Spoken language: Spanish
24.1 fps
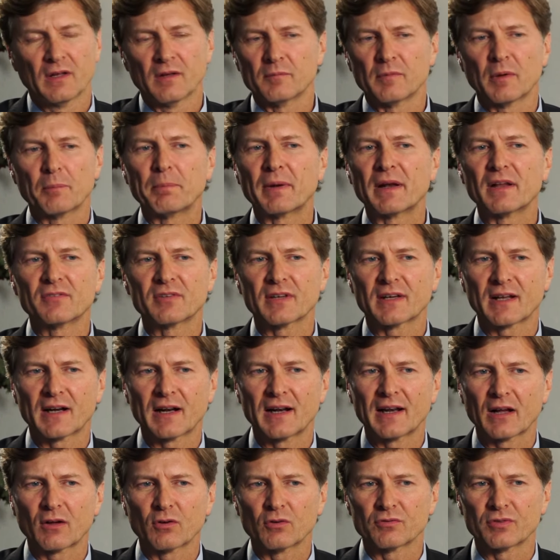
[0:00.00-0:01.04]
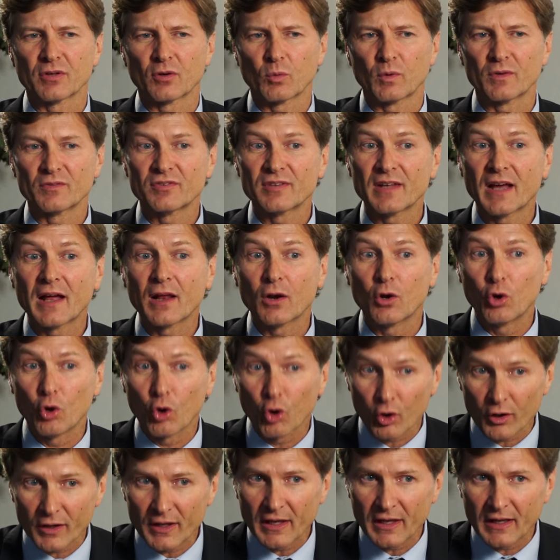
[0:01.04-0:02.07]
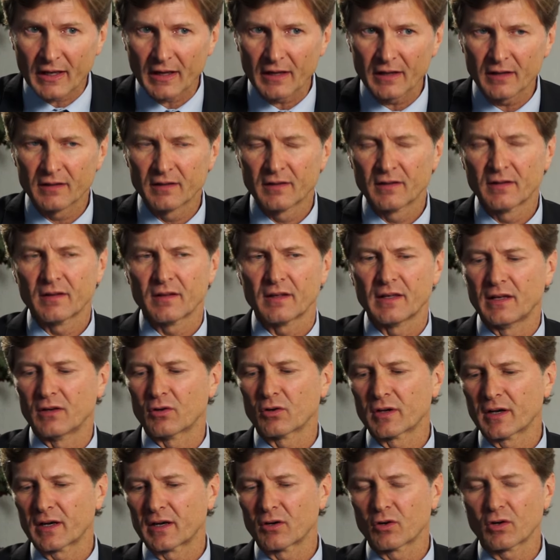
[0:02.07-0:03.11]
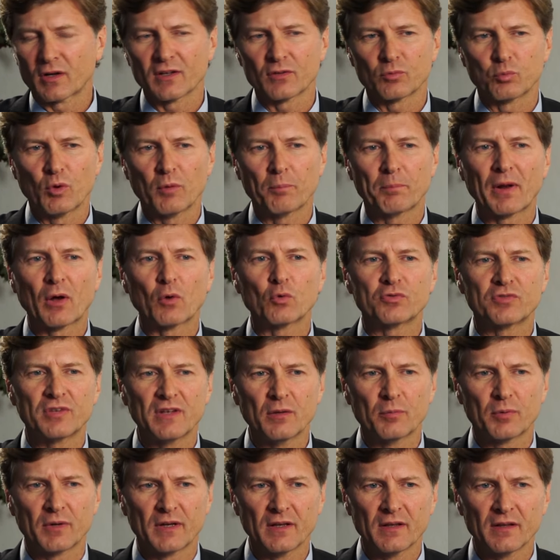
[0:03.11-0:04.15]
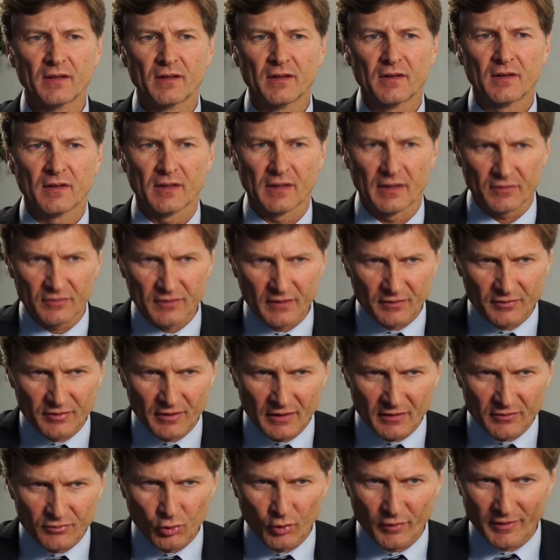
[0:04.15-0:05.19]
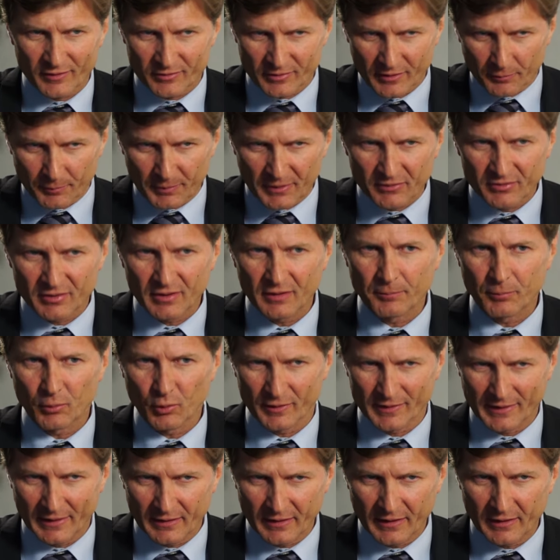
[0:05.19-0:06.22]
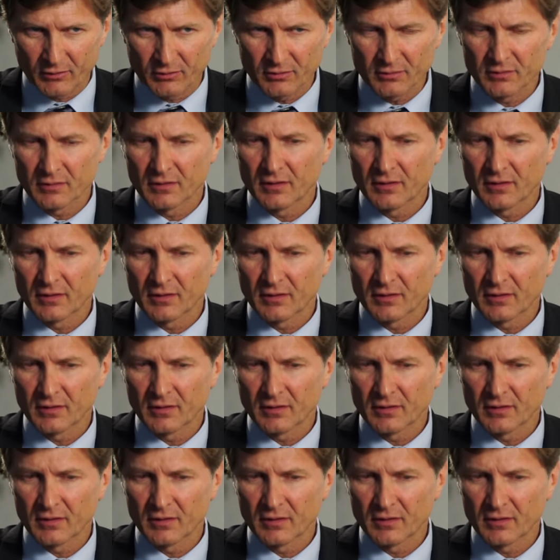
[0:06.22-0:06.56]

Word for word: me parece que era la consecuencia lógica y lo que creo que es muy plausible es que se hizo desde el principio, en enero.